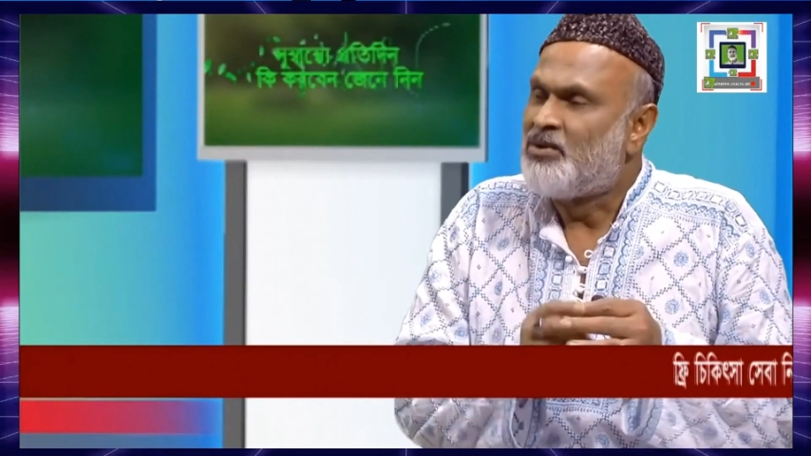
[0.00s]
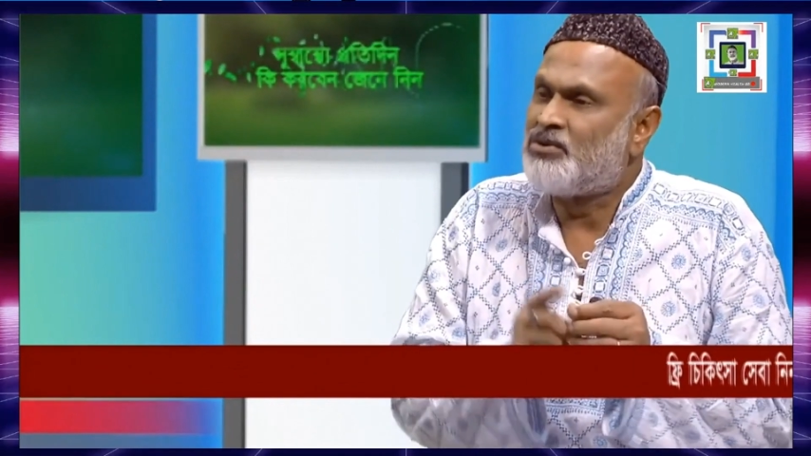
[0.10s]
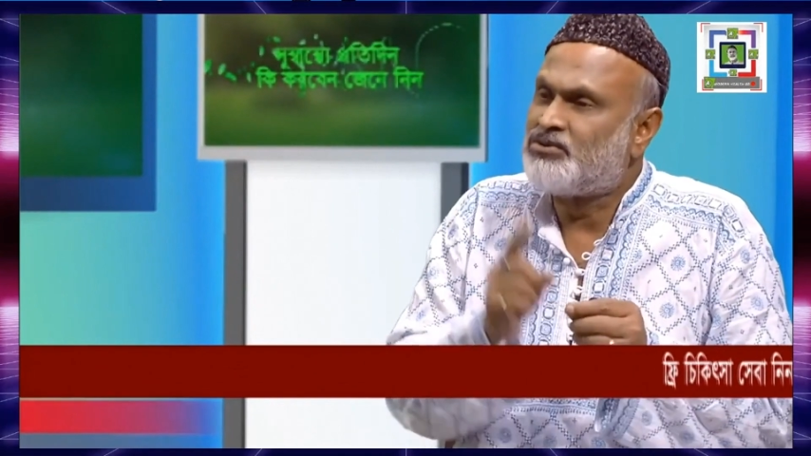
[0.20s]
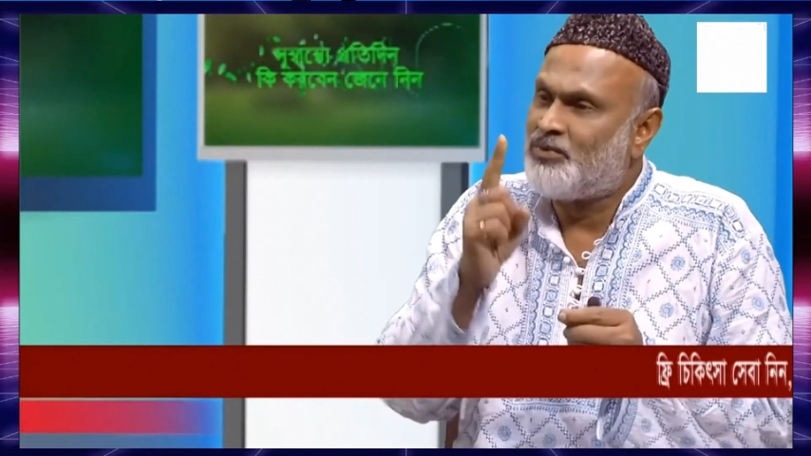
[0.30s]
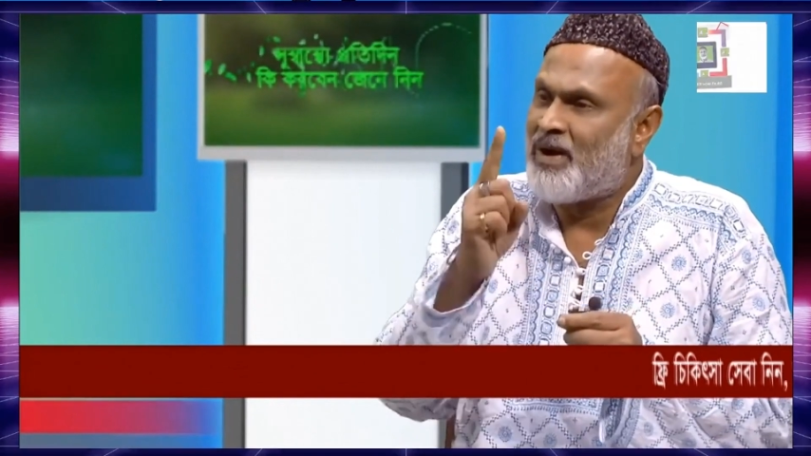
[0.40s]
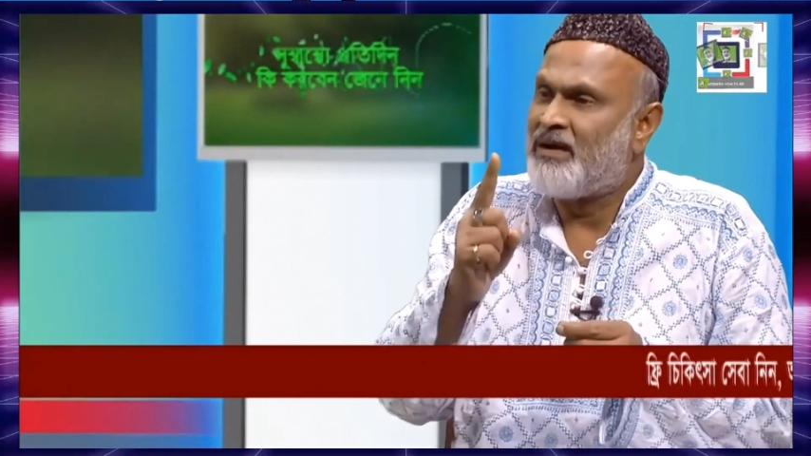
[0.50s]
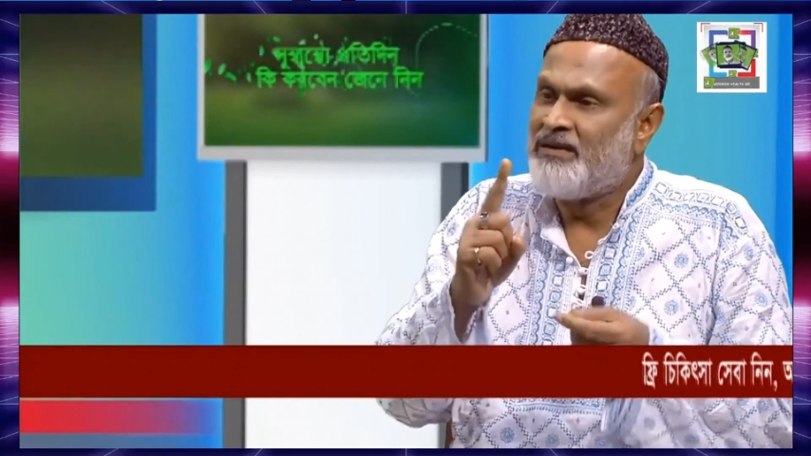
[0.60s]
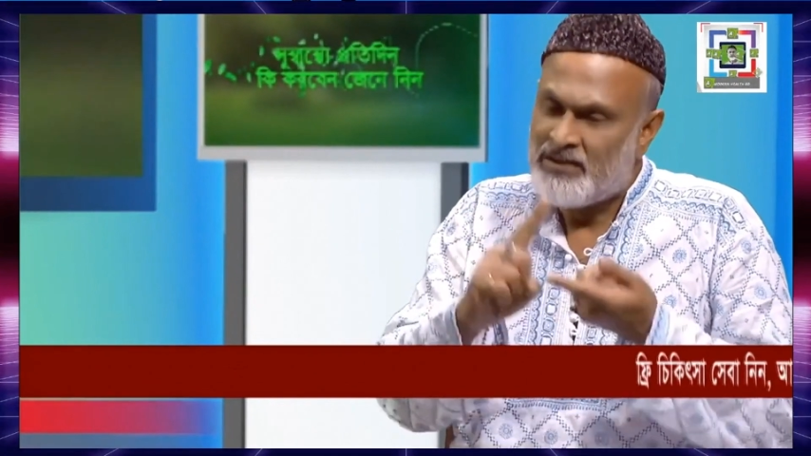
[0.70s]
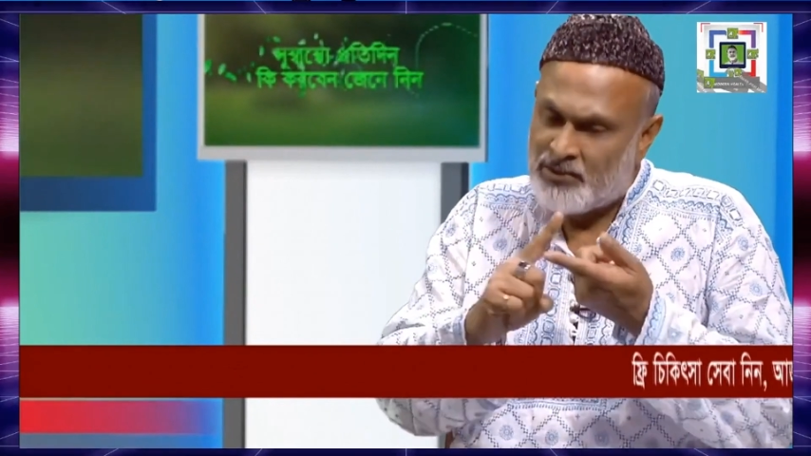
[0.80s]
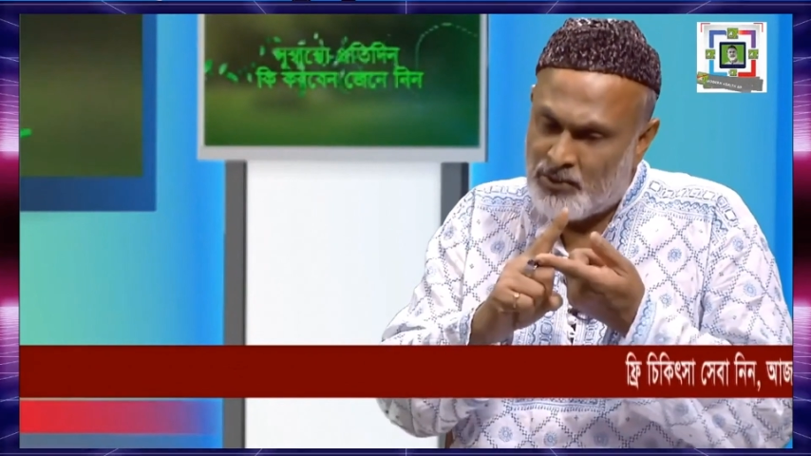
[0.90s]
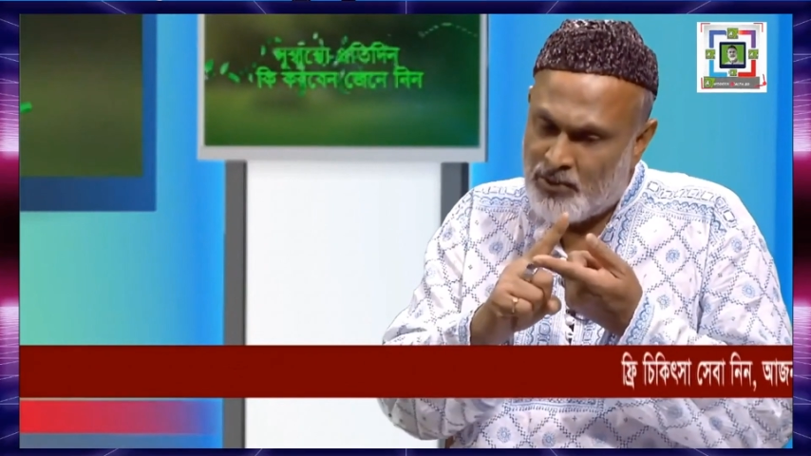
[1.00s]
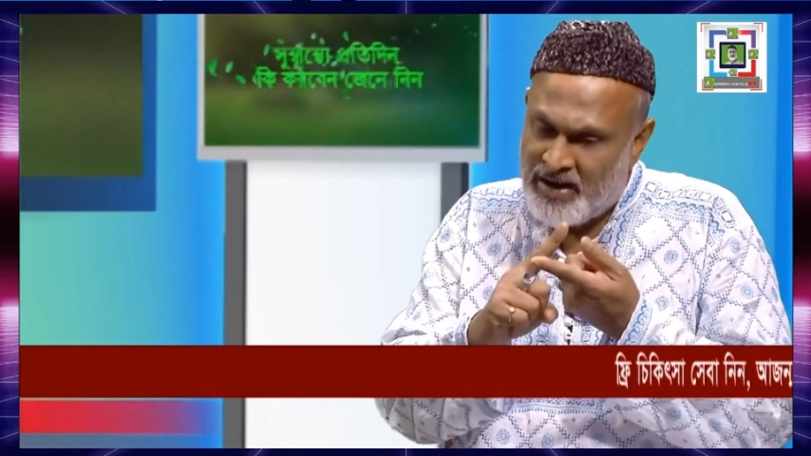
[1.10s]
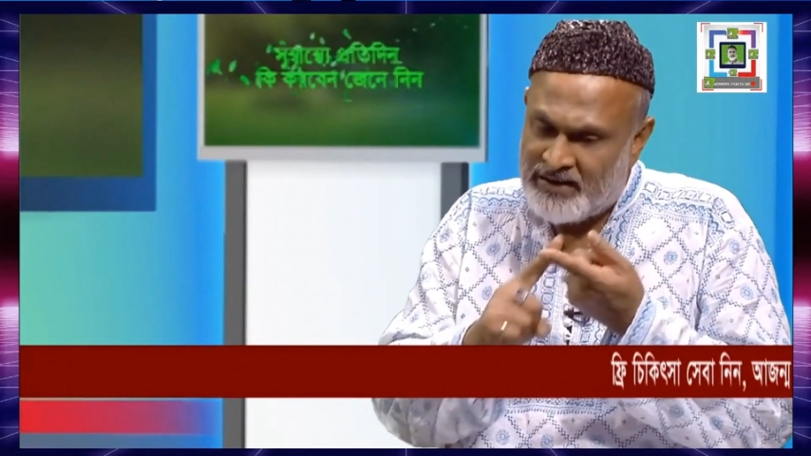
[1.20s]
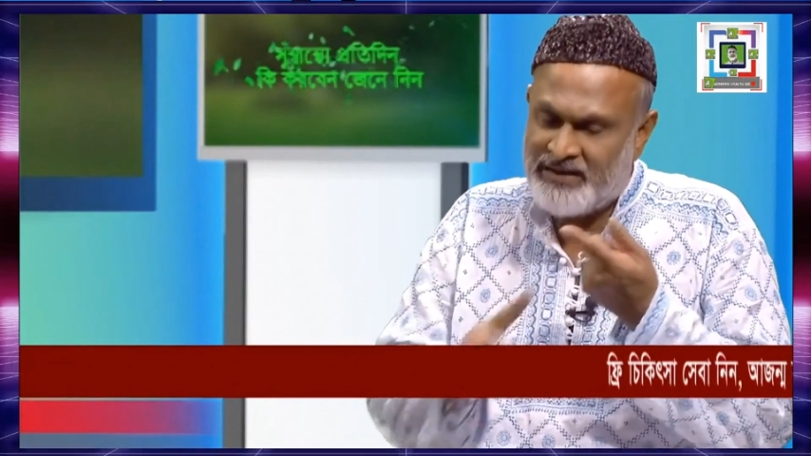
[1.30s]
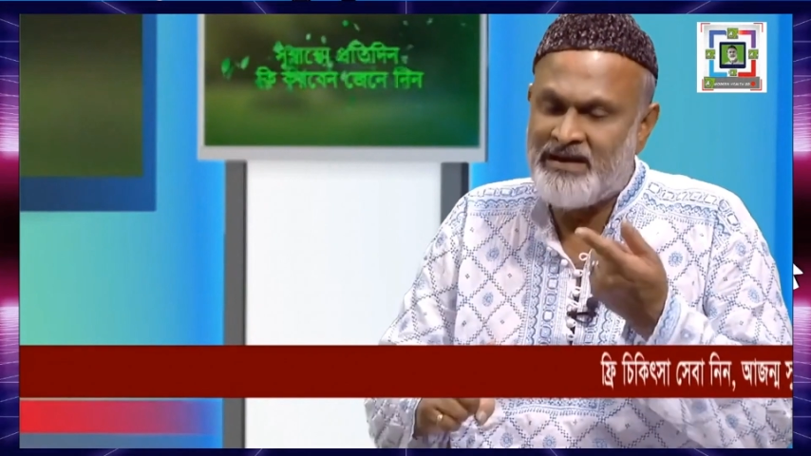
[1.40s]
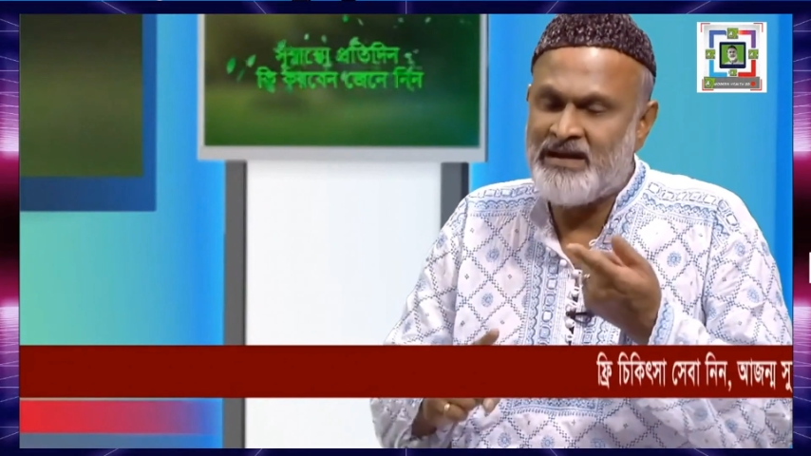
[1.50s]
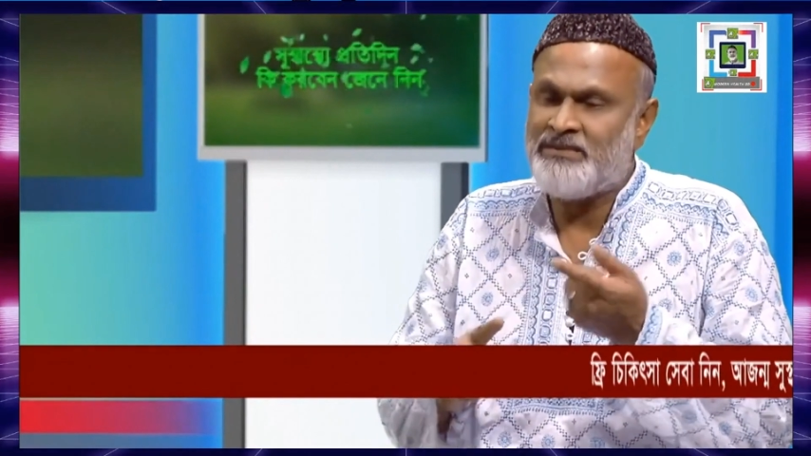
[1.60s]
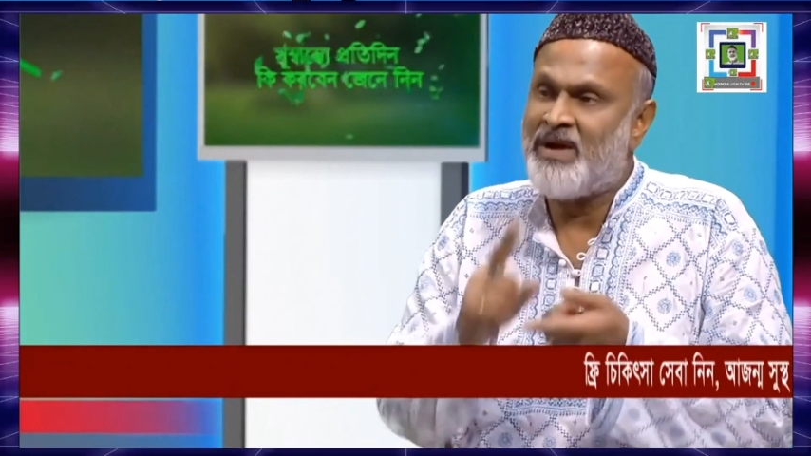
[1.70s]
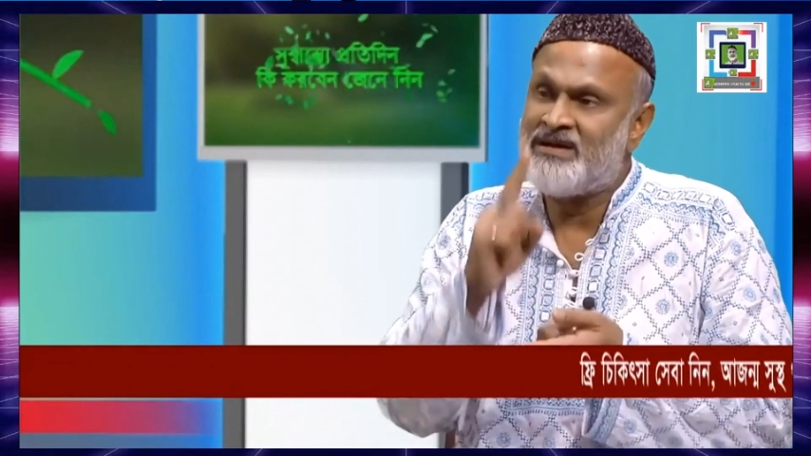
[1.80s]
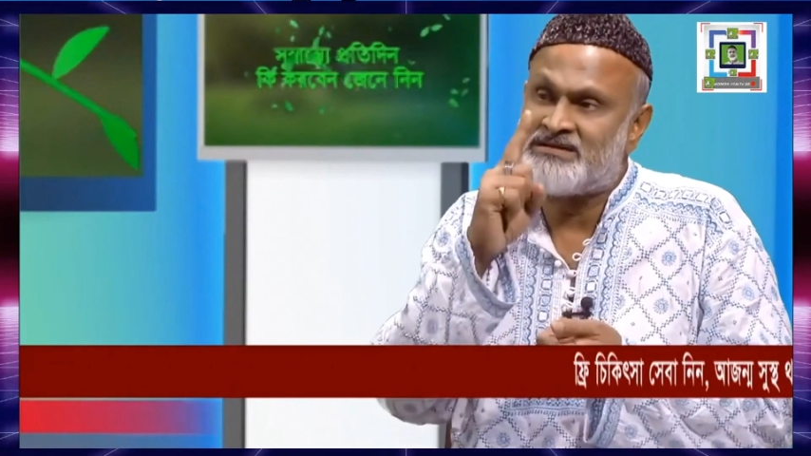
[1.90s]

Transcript: অথবা লোহার লেই বা